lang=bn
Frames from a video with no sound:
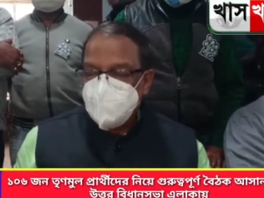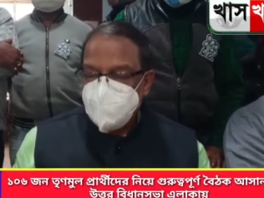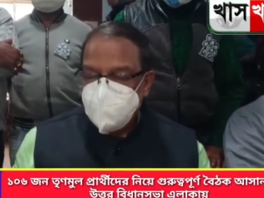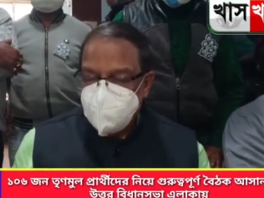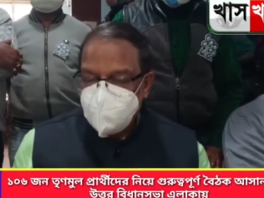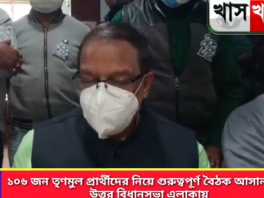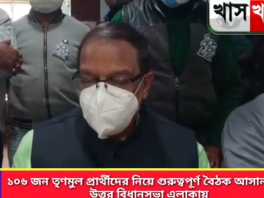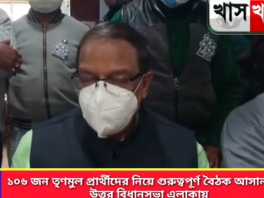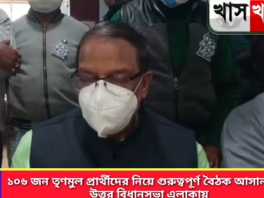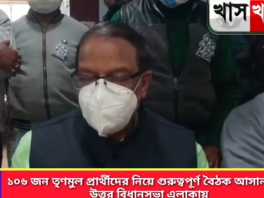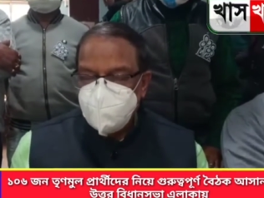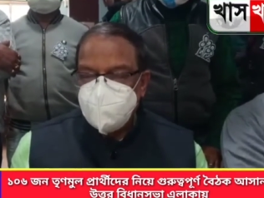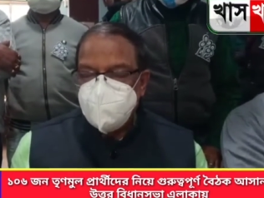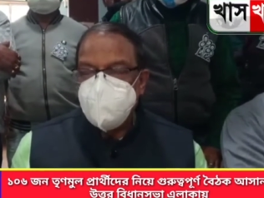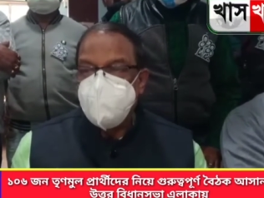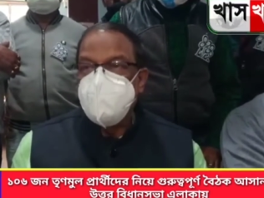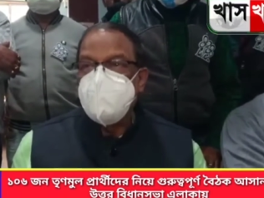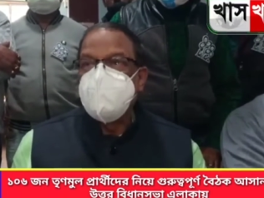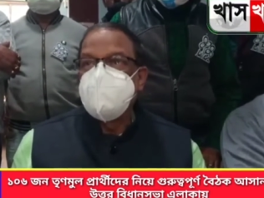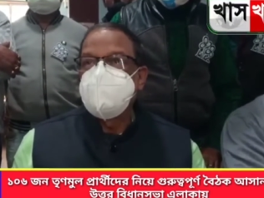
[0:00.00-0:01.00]
কিছু কিছু
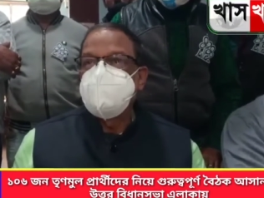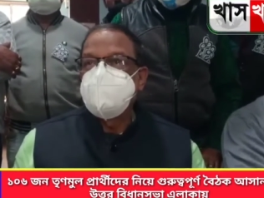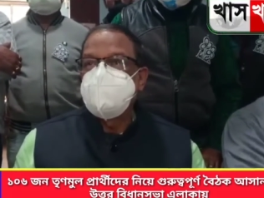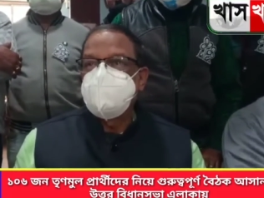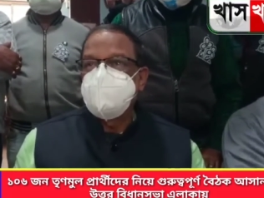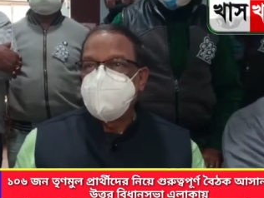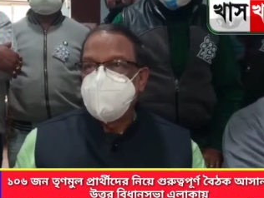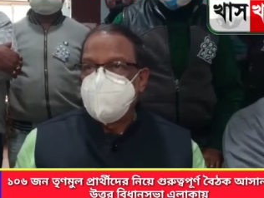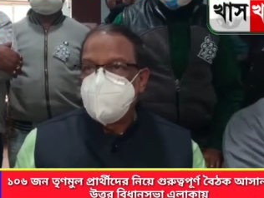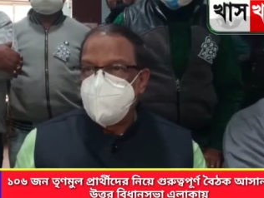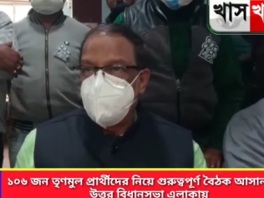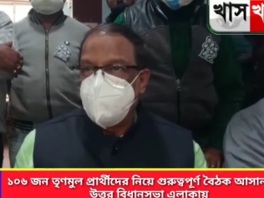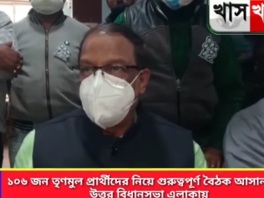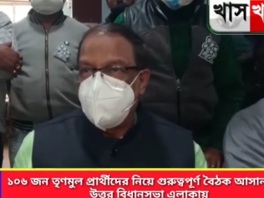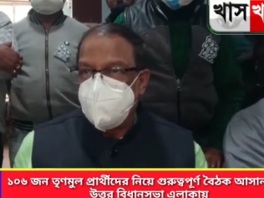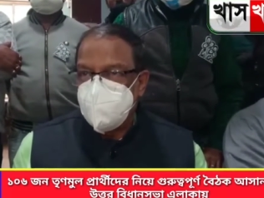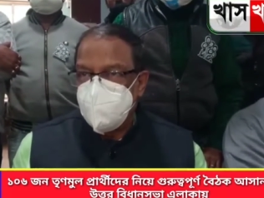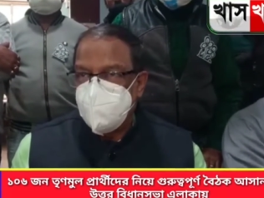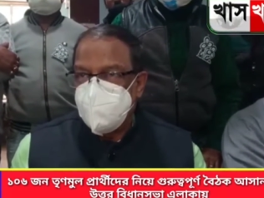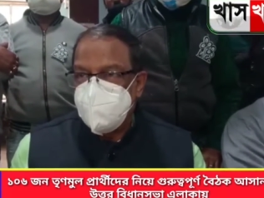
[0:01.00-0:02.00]
ডিমান্ড আছে স্ট্রিট
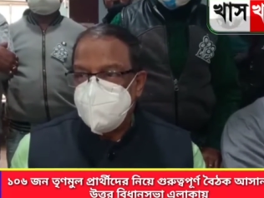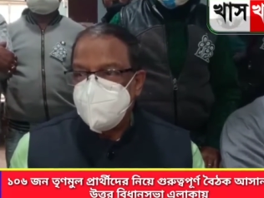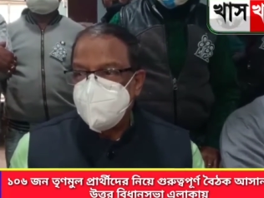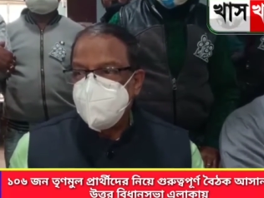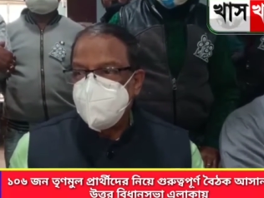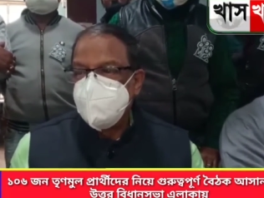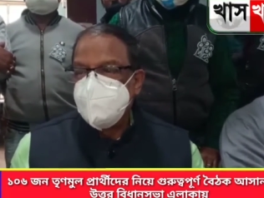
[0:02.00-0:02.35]
কর্নার করা